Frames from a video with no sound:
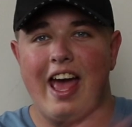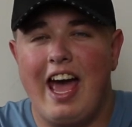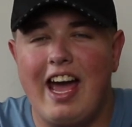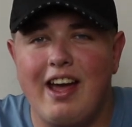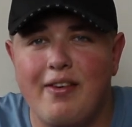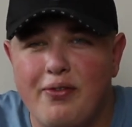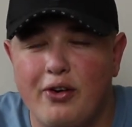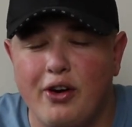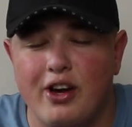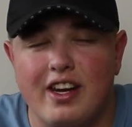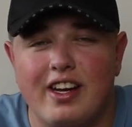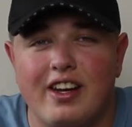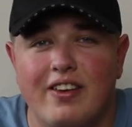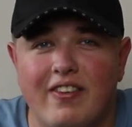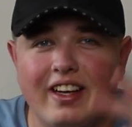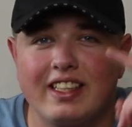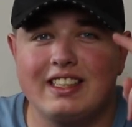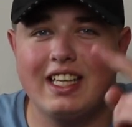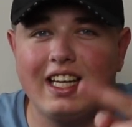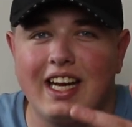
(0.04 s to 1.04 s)
Hey Freunde,
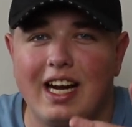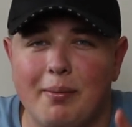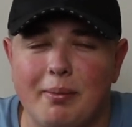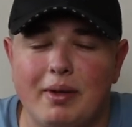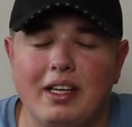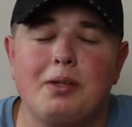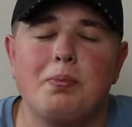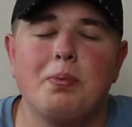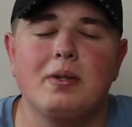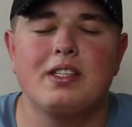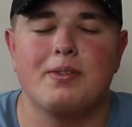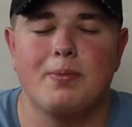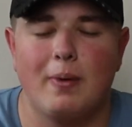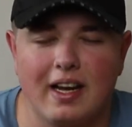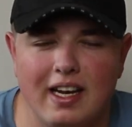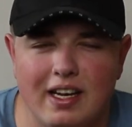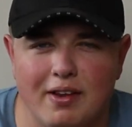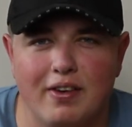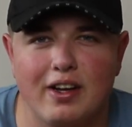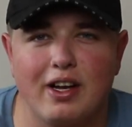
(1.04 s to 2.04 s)
was geht ab? Ich bin
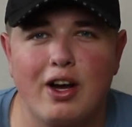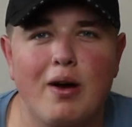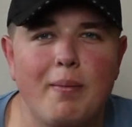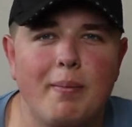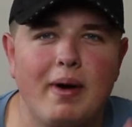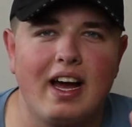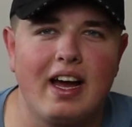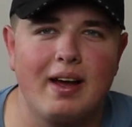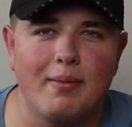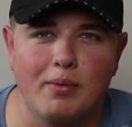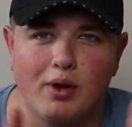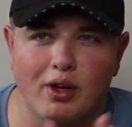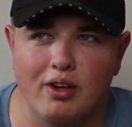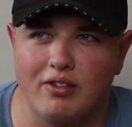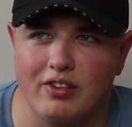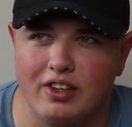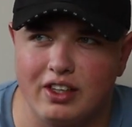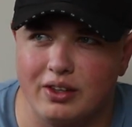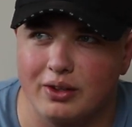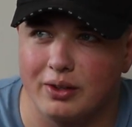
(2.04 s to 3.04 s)
Smiley, willkommen bei einem
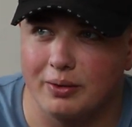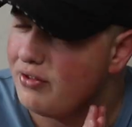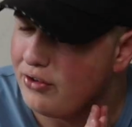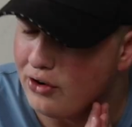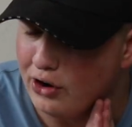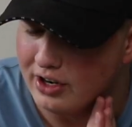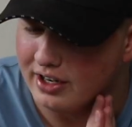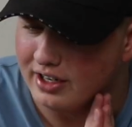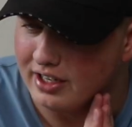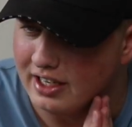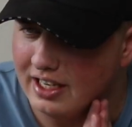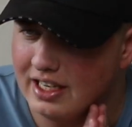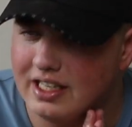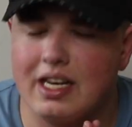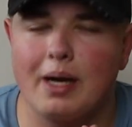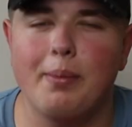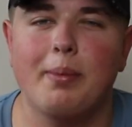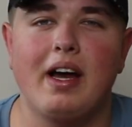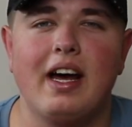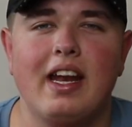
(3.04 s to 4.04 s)
neuen Video. Freunde,
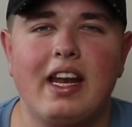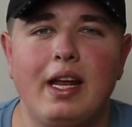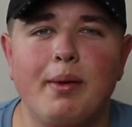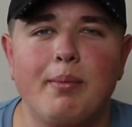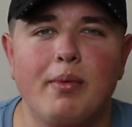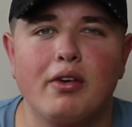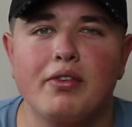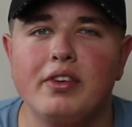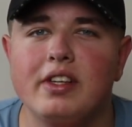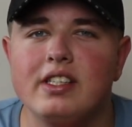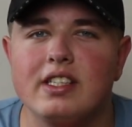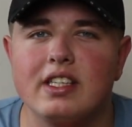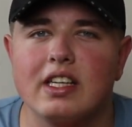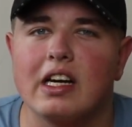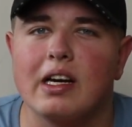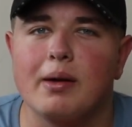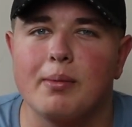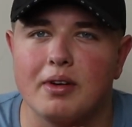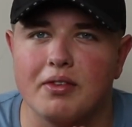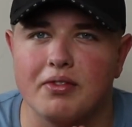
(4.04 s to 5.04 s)
ich habe gerade eben auf
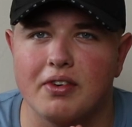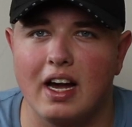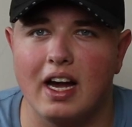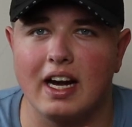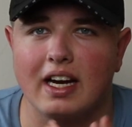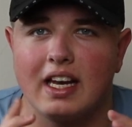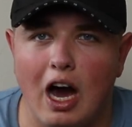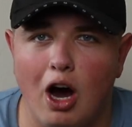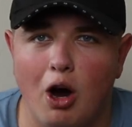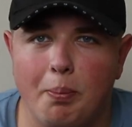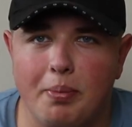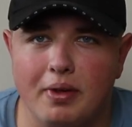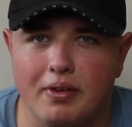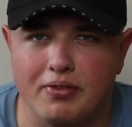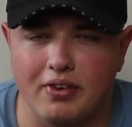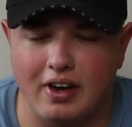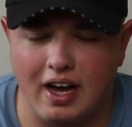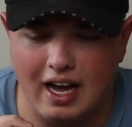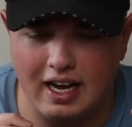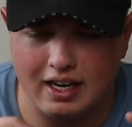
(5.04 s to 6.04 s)
Instagram gefragt, ob ihr
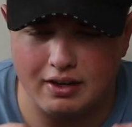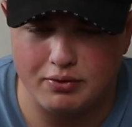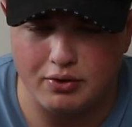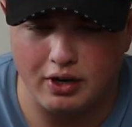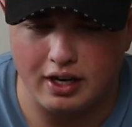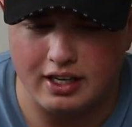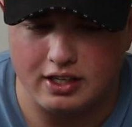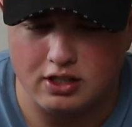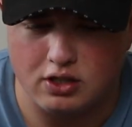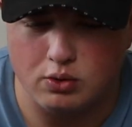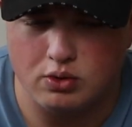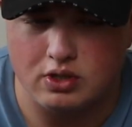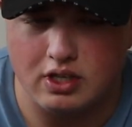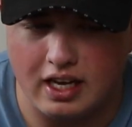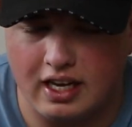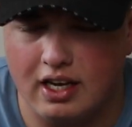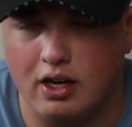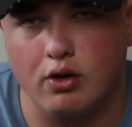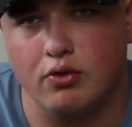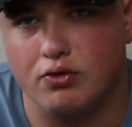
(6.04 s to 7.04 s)
Fragen für ein
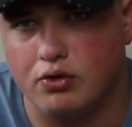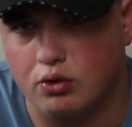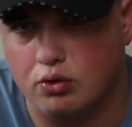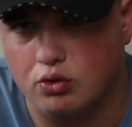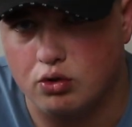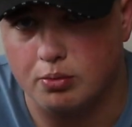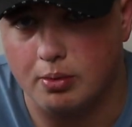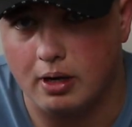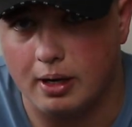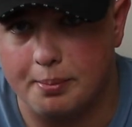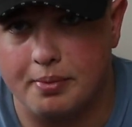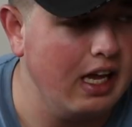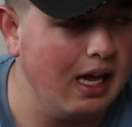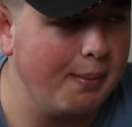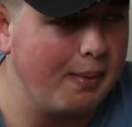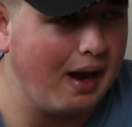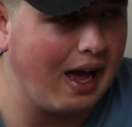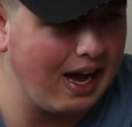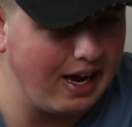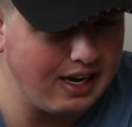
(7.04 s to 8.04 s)
Q&A auf YouTube habt. Ihr
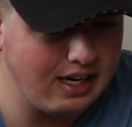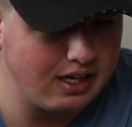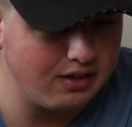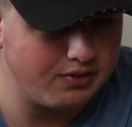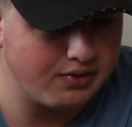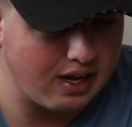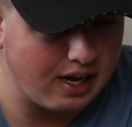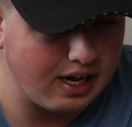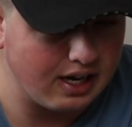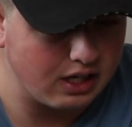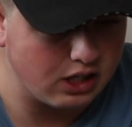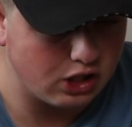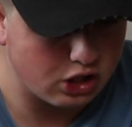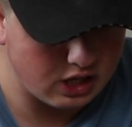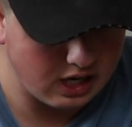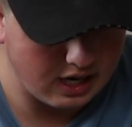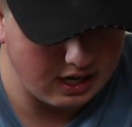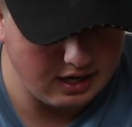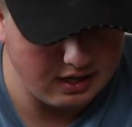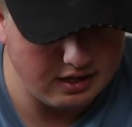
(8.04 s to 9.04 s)
habt einige Fragen
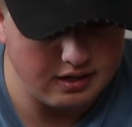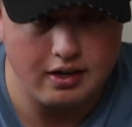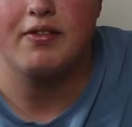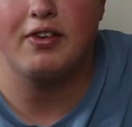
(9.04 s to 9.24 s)
gestellt.